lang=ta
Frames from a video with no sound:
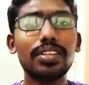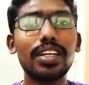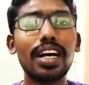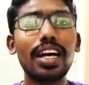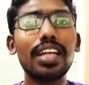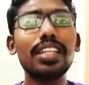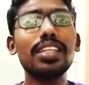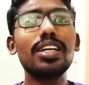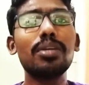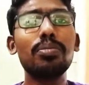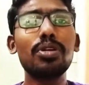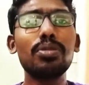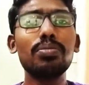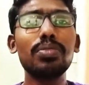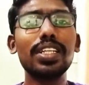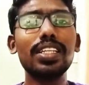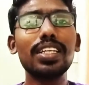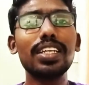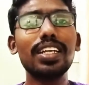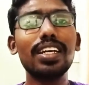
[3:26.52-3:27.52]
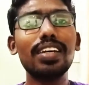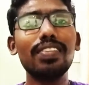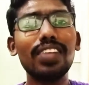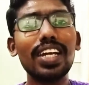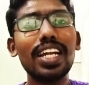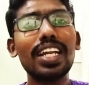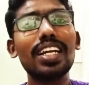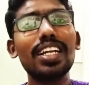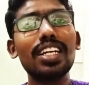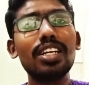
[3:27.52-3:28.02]
அதுக்கப்புறம் பார்த்தீங்கன்னா
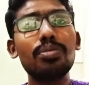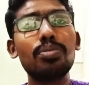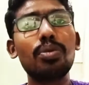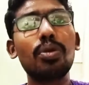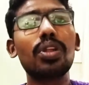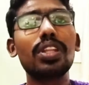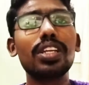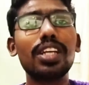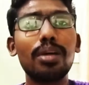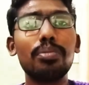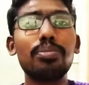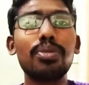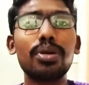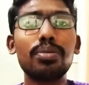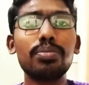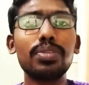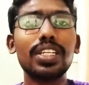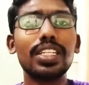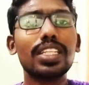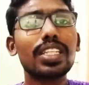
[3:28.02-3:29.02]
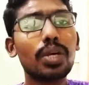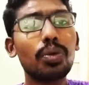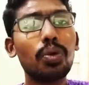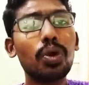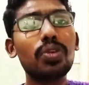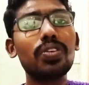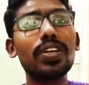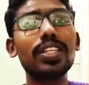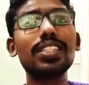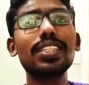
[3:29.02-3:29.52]
வேலைகளுக்கு போனதுக்கப்புறம் இந்த
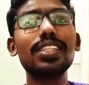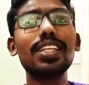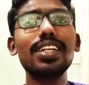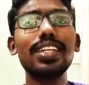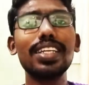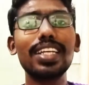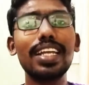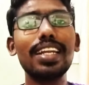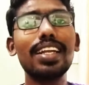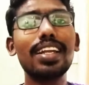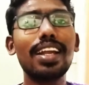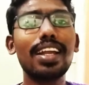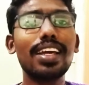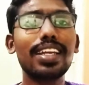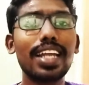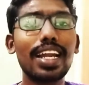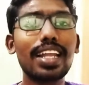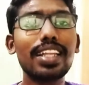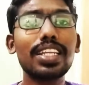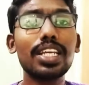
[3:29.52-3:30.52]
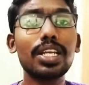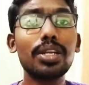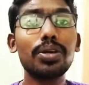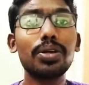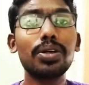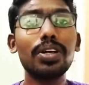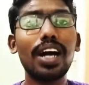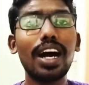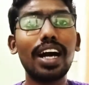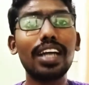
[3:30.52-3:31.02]
ஒரு வருஷத்தில் நீங்கள் என்னென்னலாம் இழந்தீங்களோ
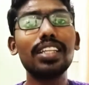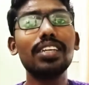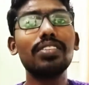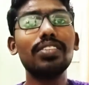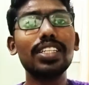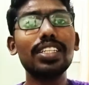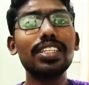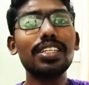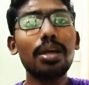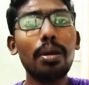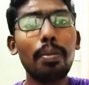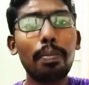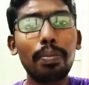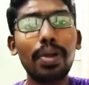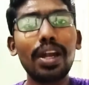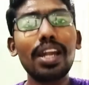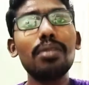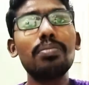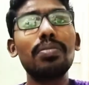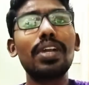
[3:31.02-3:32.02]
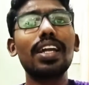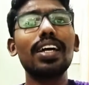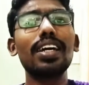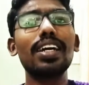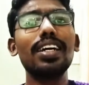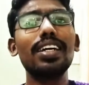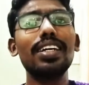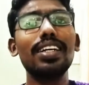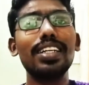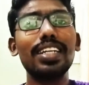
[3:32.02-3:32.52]
அதை வந்து பல
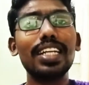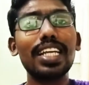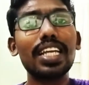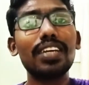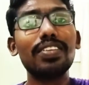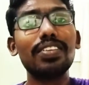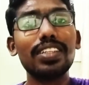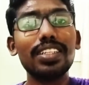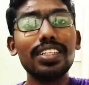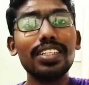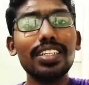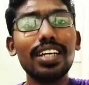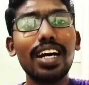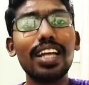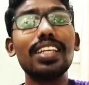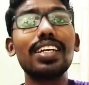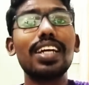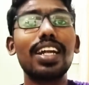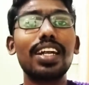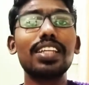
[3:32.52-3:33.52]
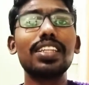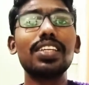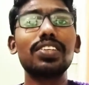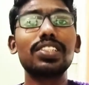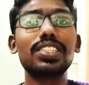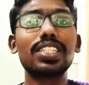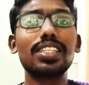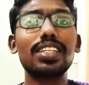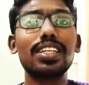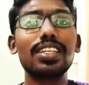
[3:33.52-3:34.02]
மடங்காக நீங்கள் வந்து அதுக்கு அடுத்த
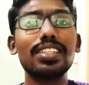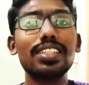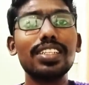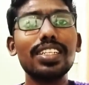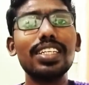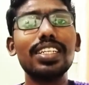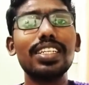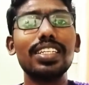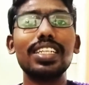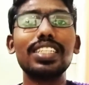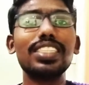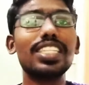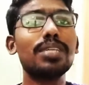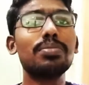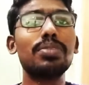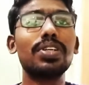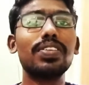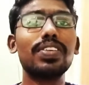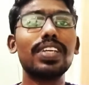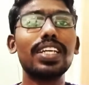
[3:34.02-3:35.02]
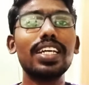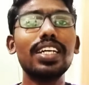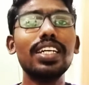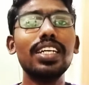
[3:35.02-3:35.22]
வருஷத்துலேருந்து என்ஜாய் பண்ணுவீங்க